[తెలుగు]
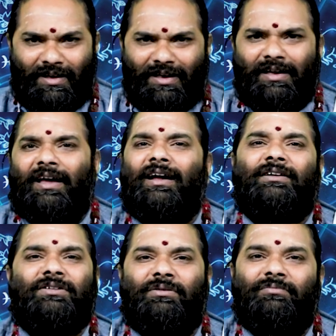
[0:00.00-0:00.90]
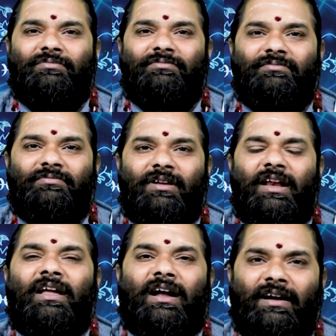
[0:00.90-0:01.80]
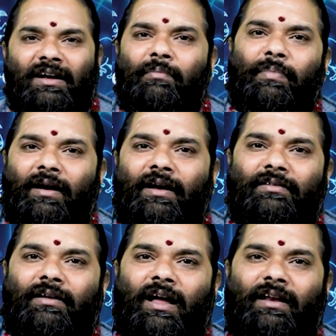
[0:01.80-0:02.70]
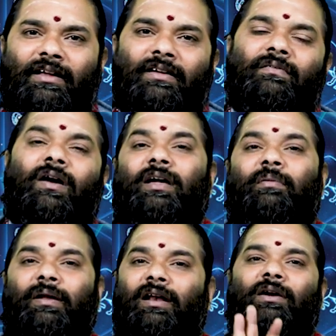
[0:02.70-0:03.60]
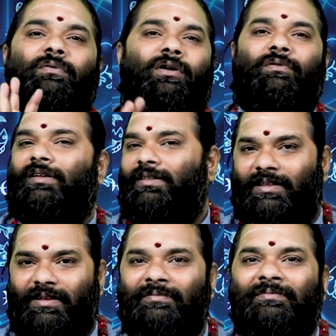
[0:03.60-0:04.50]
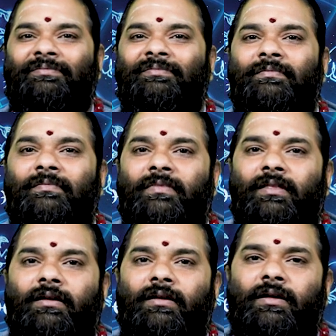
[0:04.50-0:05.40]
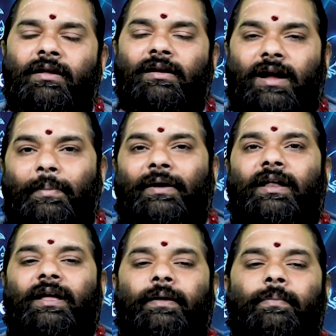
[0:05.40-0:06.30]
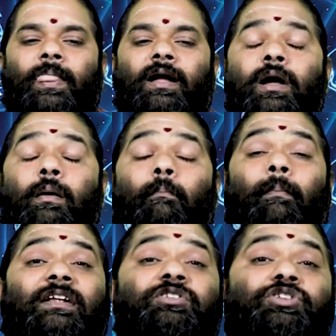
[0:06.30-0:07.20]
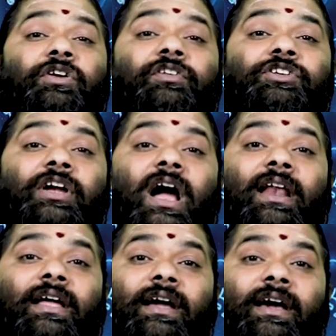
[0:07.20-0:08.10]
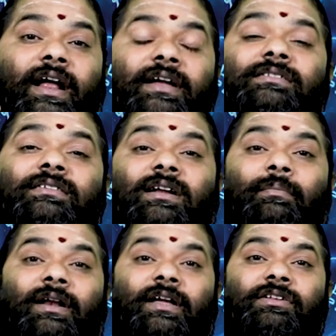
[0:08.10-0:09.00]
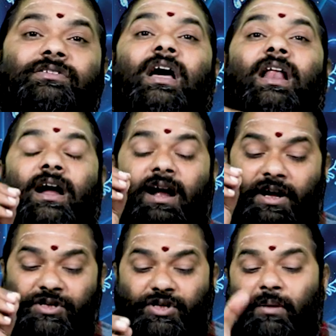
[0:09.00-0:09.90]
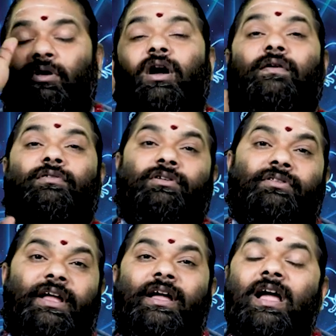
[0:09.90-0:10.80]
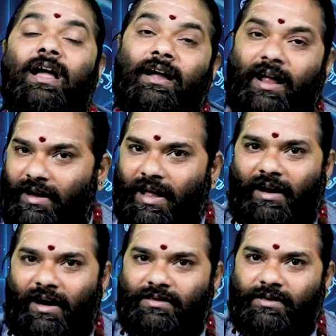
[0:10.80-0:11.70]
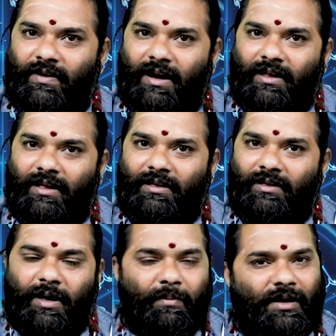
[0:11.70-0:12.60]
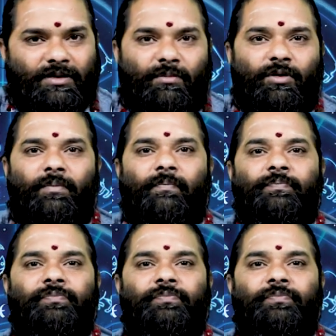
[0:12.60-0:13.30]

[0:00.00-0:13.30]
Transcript: నీకే కష్టం నీకంటే పని లేదు కానీ వాడికి పని లేకుండా ఉండదు కదా కాబట్టి మంచి విషయాన్ని గ్రహించడం అనేది చాలా కష్టముగా ఉంటుంది కన్యారాశి వారికి ఈ మాసంలో